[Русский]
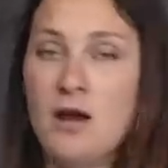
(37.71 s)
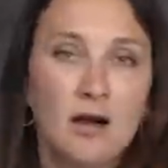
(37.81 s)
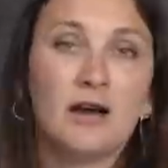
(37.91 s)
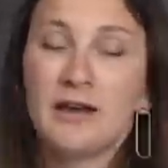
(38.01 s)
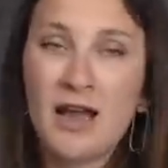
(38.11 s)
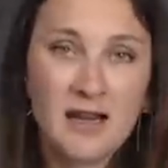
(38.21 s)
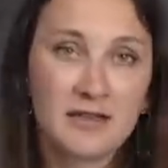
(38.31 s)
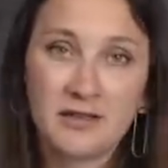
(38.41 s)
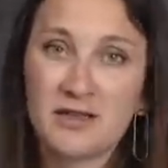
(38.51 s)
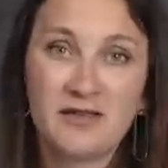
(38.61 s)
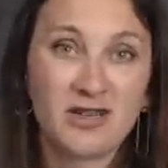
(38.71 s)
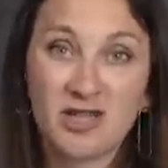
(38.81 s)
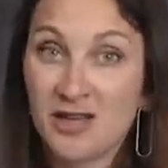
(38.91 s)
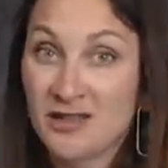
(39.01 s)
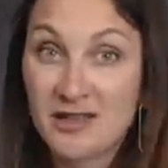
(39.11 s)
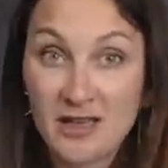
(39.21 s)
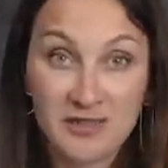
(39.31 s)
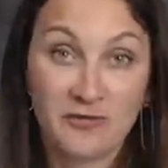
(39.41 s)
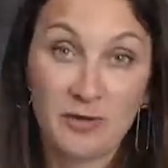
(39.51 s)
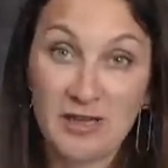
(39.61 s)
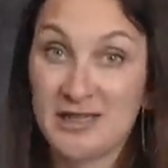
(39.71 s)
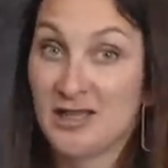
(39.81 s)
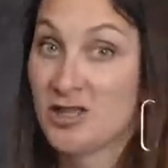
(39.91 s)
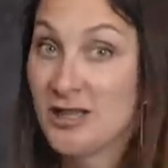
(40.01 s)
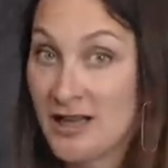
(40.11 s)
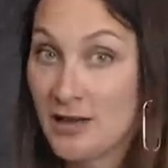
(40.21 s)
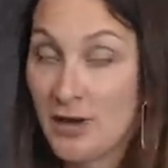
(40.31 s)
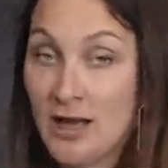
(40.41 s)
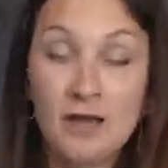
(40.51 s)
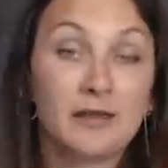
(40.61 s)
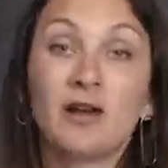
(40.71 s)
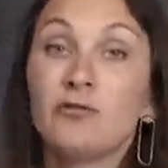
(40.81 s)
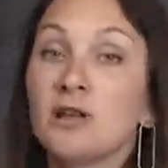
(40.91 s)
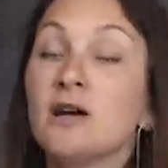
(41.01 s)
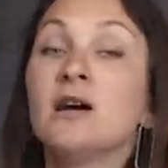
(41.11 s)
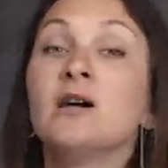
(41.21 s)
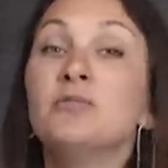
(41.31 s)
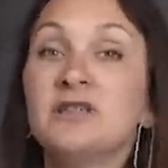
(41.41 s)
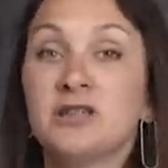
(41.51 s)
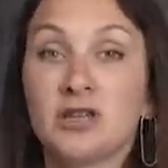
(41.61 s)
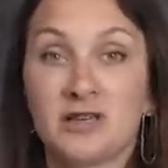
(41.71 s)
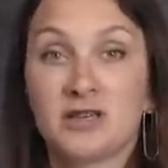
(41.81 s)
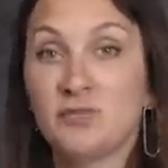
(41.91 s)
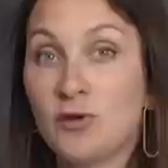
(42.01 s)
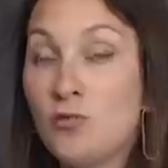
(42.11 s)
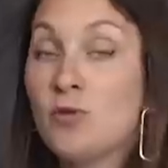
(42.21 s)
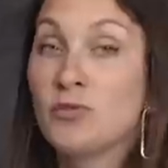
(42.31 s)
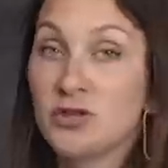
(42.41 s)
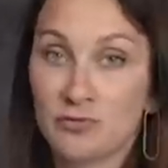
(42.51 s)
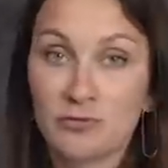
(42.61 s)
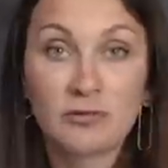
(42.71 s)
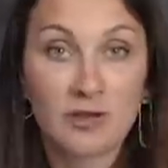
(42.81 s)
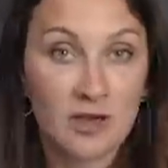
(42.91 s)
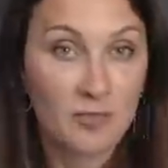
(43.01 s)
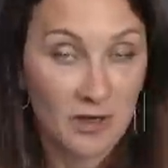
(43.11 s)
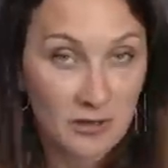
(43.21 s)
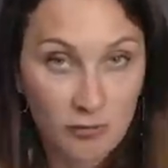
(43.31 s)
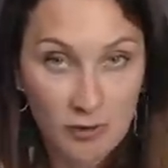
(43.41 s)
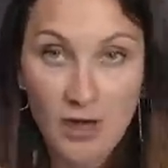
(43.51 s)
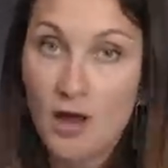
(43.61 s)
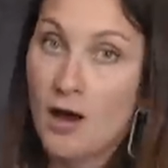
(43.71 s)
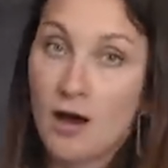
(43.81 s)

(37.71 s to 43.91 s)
Э, реальность, она совершенно не совпадает с ожиданиями. Так вот, э, мы сейчас разберем, почему так происходит.